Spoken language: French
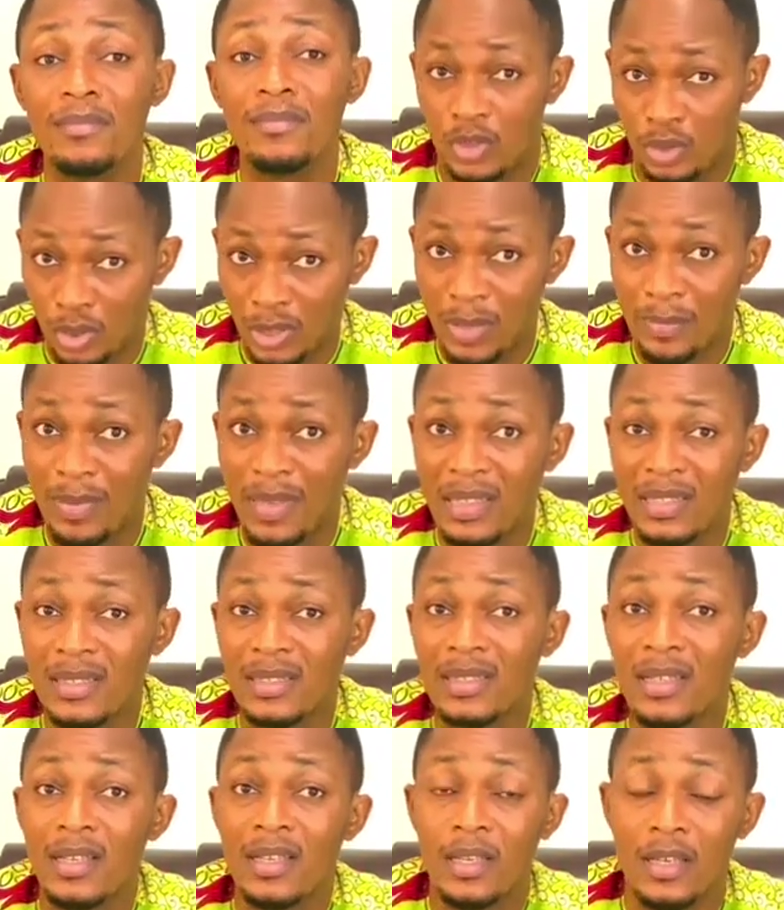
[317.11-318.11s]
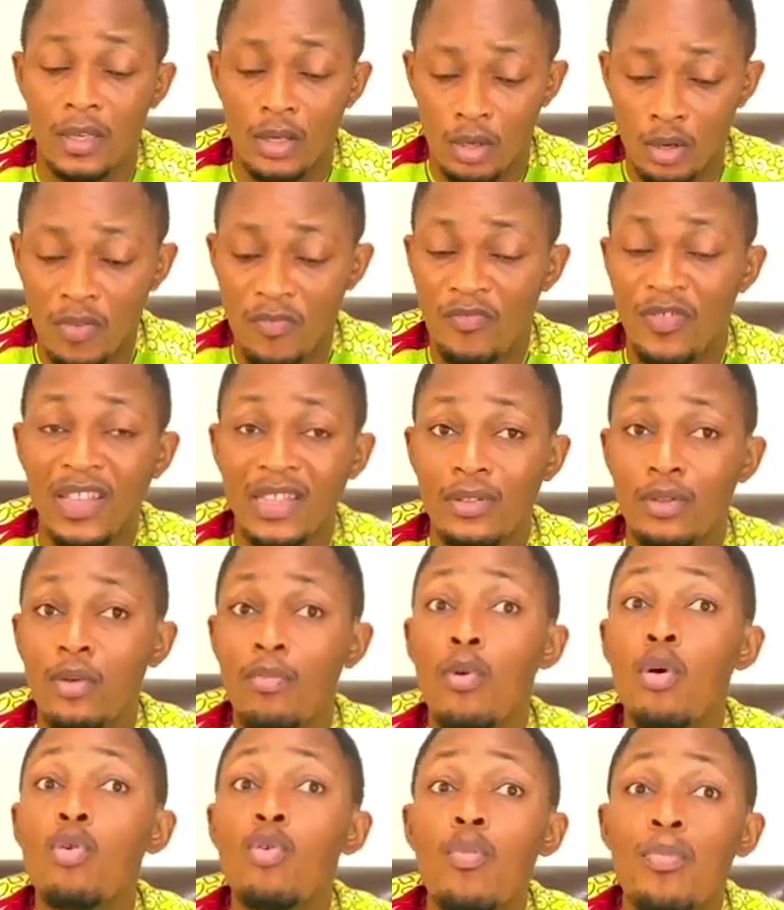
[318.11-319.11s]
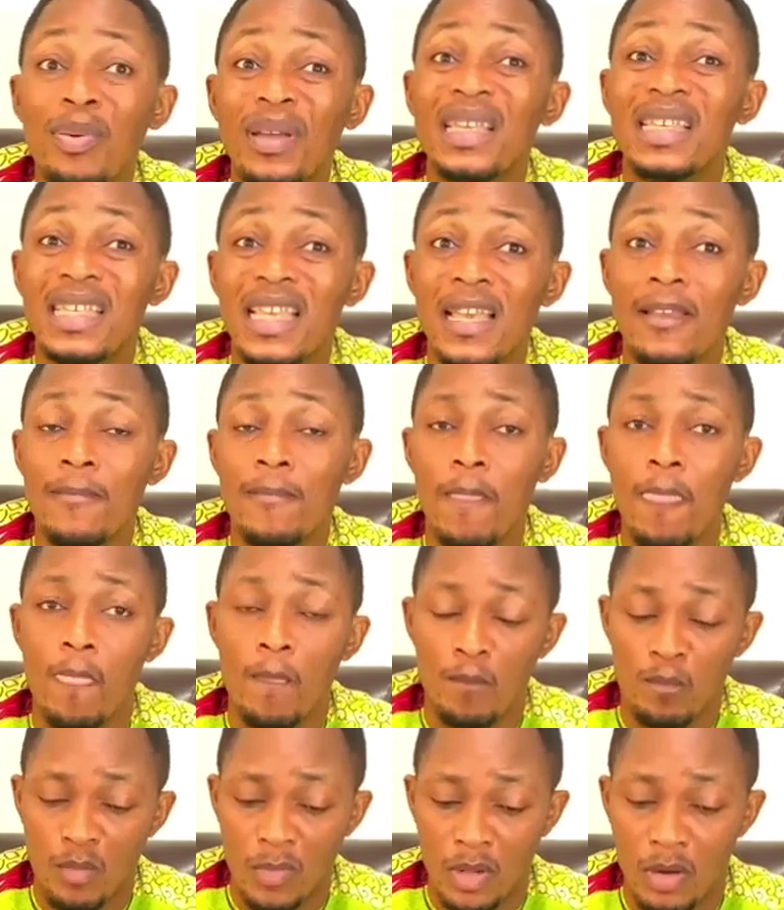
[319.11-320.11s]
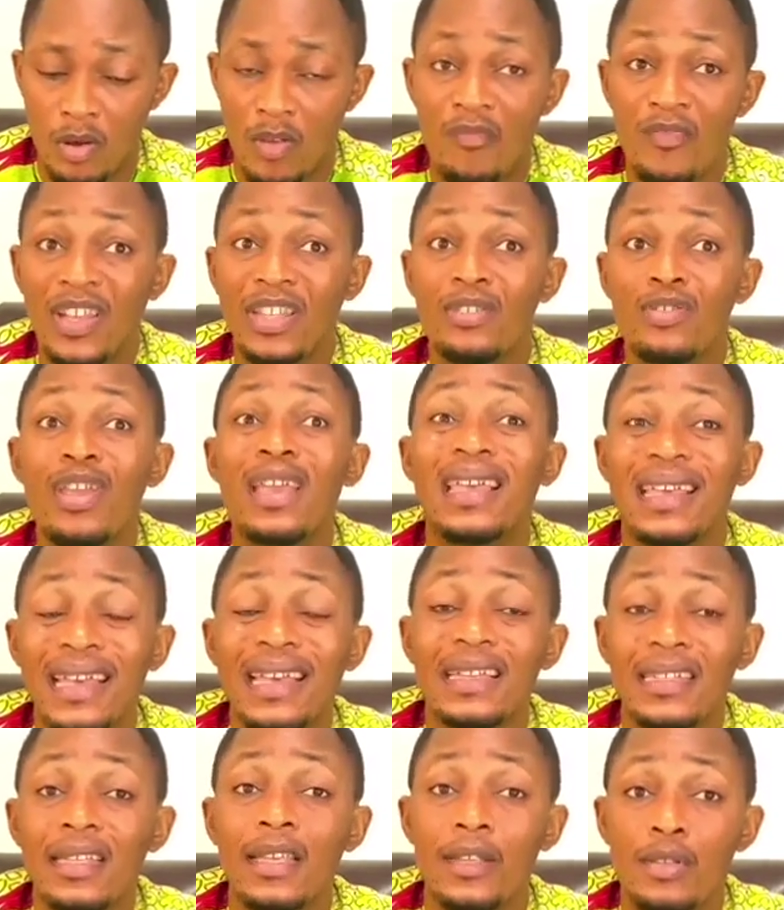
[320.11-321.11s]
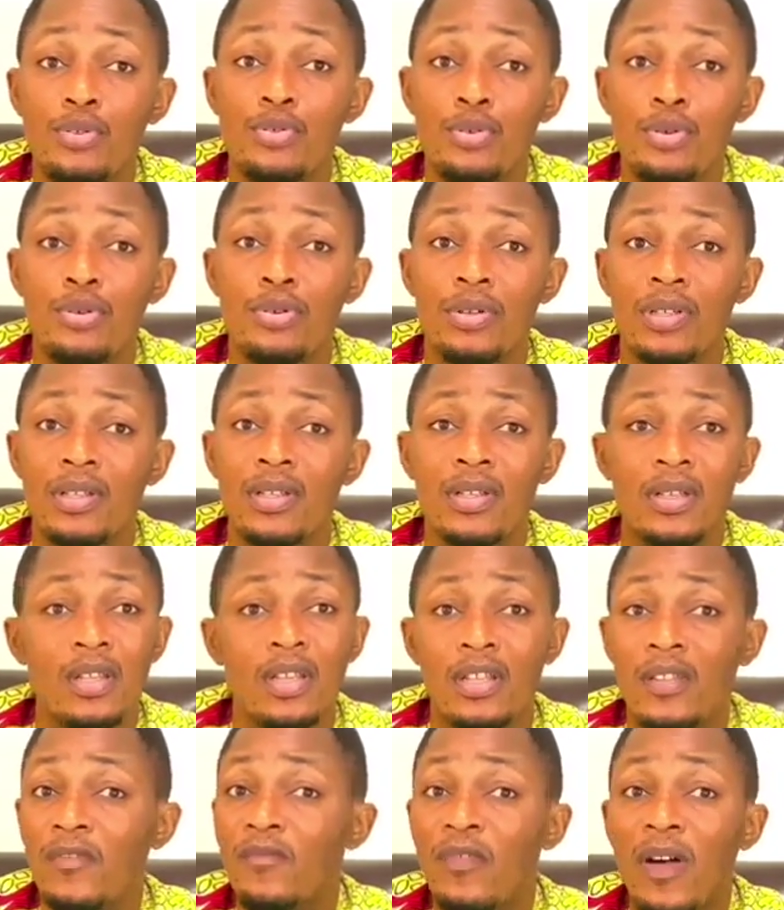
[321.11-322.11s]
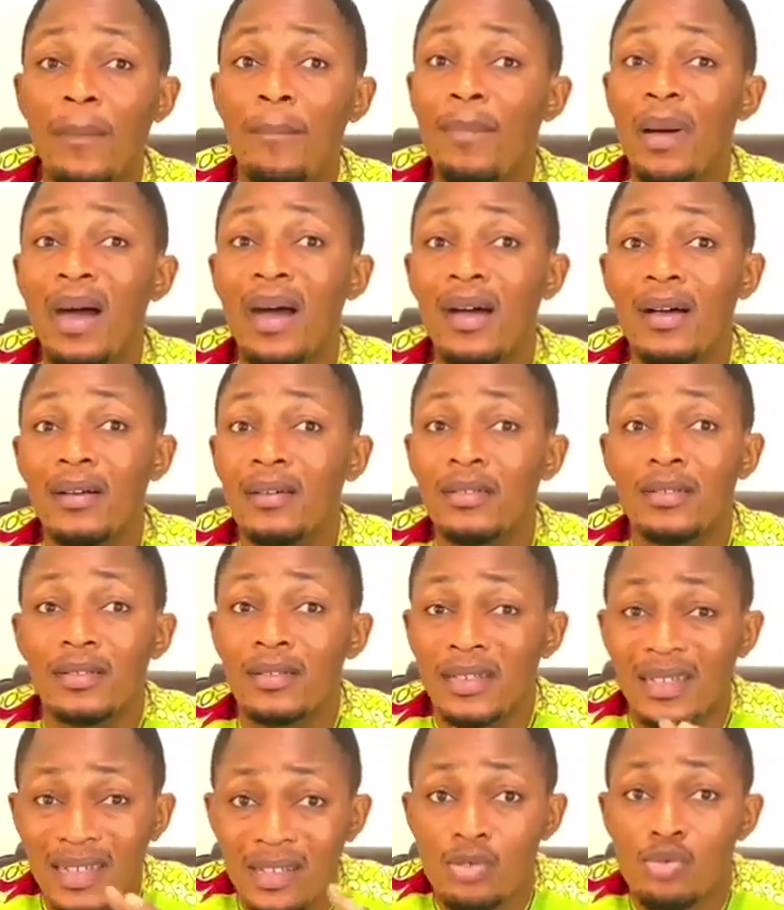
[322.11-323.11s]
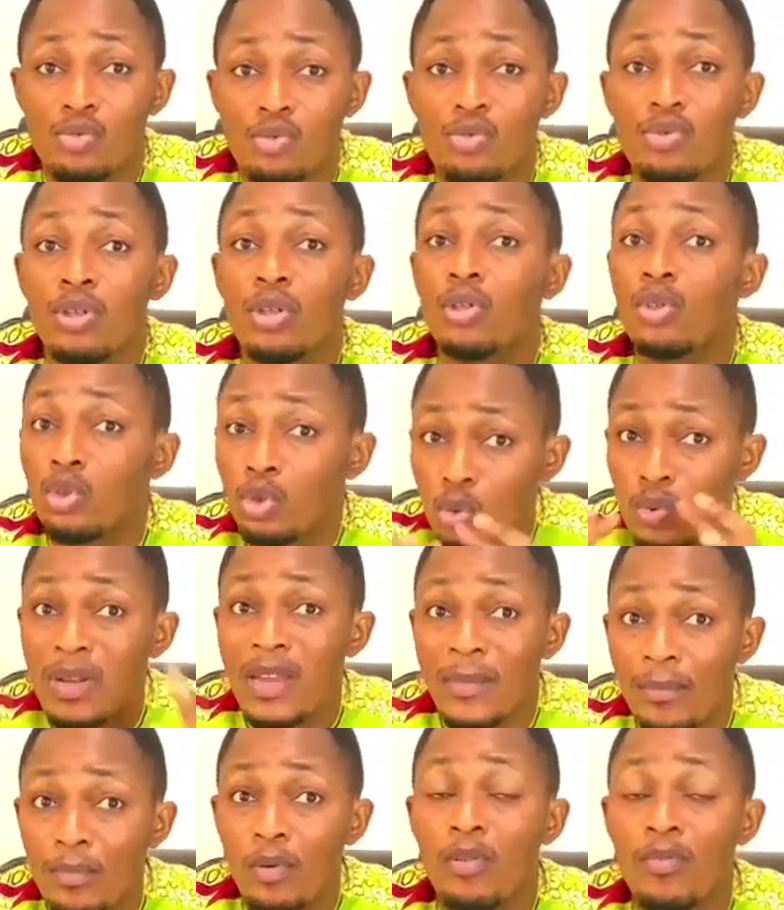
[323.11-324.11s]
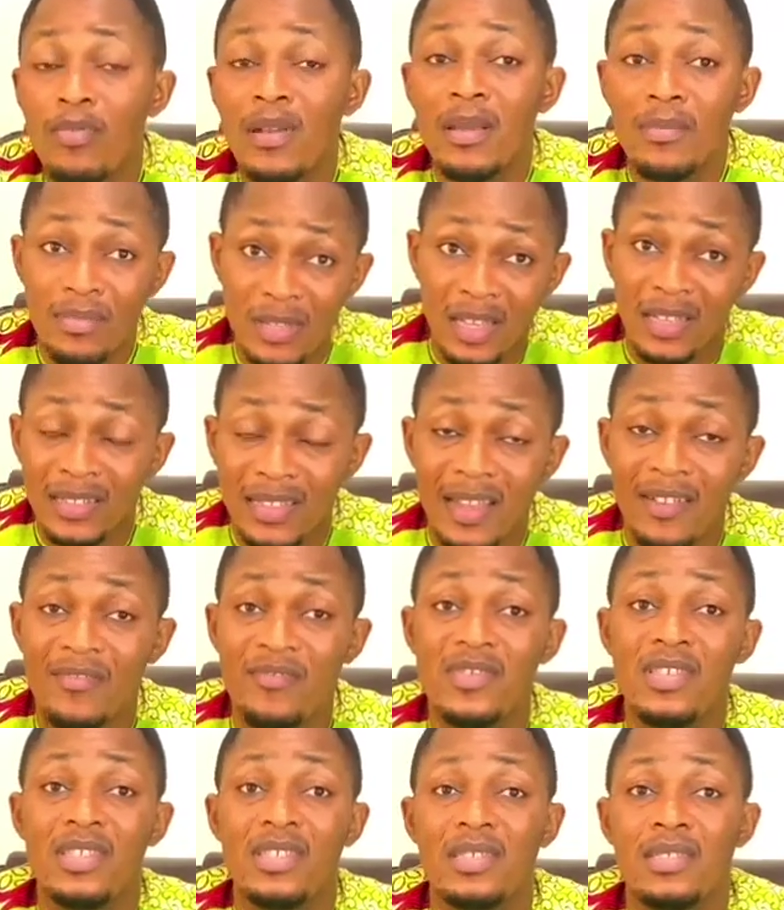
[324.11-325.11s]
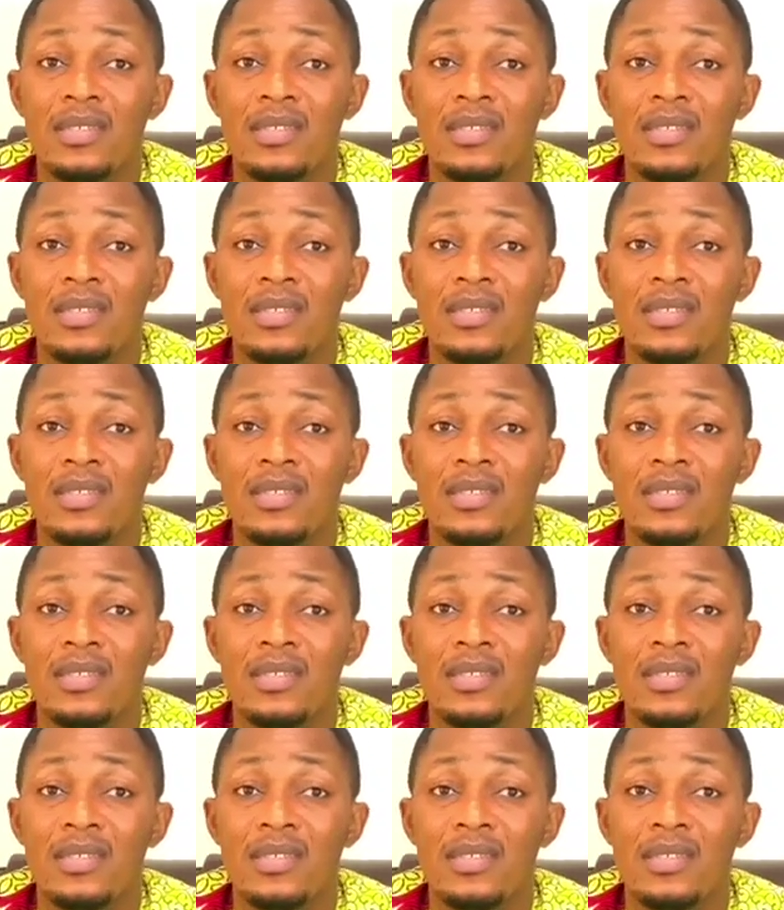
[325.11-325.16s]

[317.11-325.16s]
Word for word: Je répète, le fait de beaucoup prier, le fait de craindre Dieu ne va pas résoudre tous les problèmes dans ta vie.